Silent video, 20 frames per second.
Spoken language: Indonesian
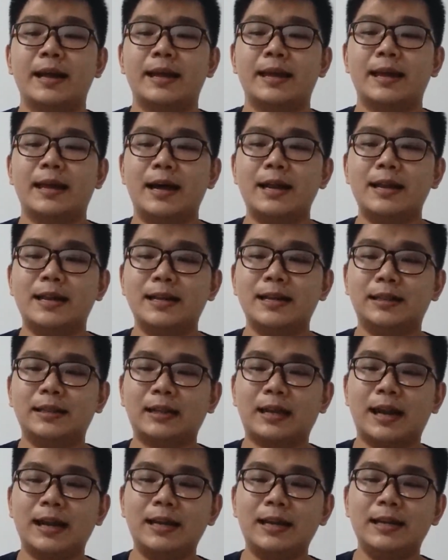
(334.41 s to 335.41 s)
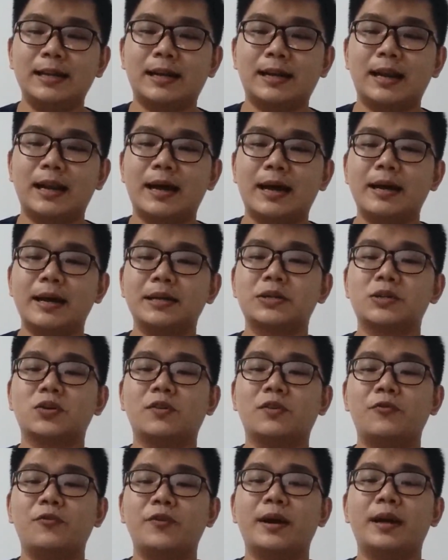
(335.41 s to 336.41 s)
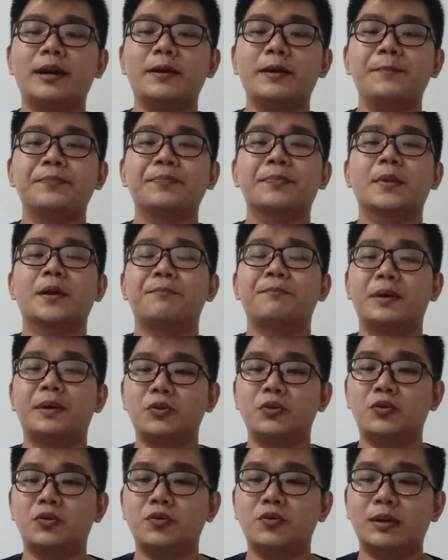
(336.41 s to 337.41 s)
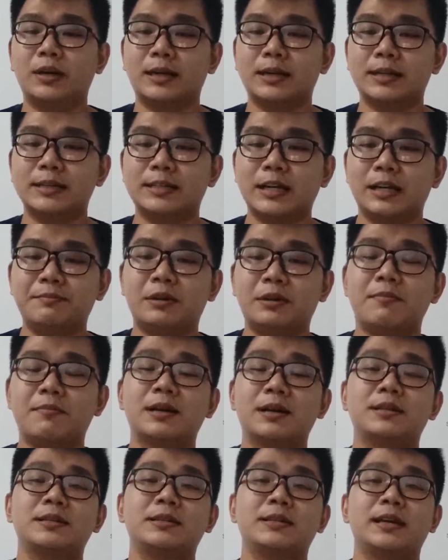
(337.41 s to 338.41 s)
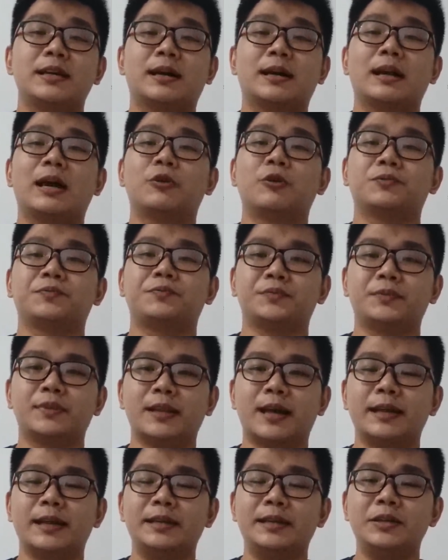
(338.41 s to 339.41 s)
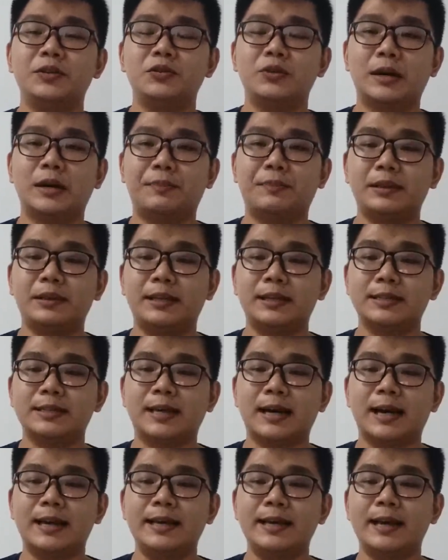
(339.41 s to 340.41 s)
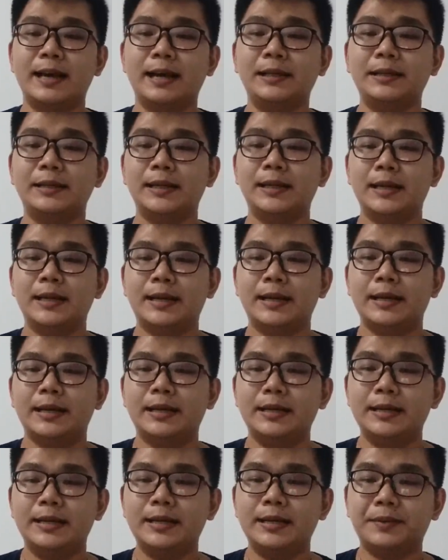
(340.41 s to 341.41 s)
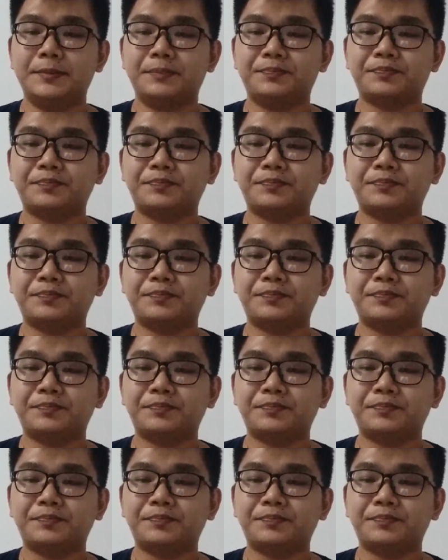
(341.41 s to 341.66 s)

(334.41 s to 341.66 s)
Ya, dan yang terakhir adalah software pendukung kerja berbasis e-cloud. Nah, ini juga penting sekali ya. Ini